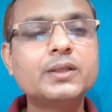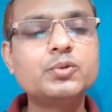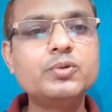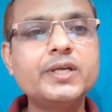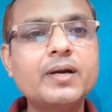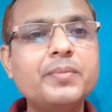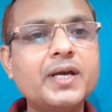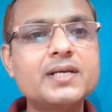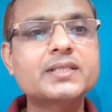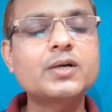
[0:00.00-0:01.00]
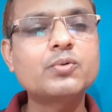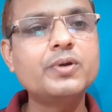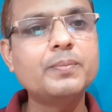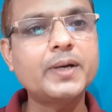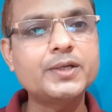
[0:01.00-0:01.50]
तो दुनिया में ऐसा
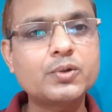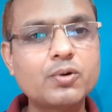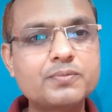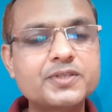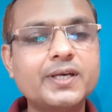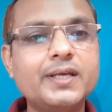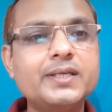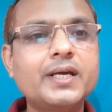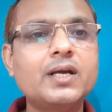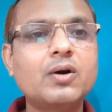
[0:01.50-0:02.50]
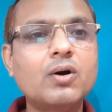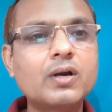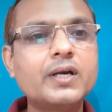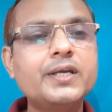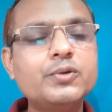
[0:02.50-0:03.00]
कोई माइक्रोब्स नहीं है
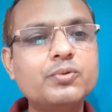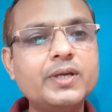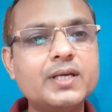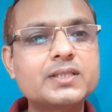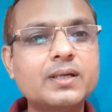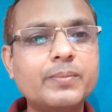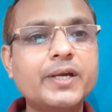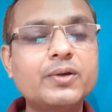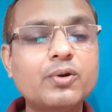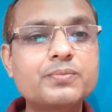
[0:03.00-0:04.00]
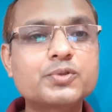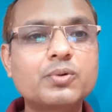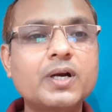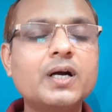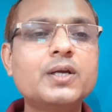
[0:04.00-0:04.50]
और नहीं कोई ऐसा माइक्रोब्स
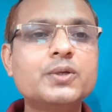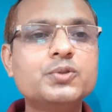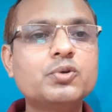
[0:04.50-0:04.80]
होगा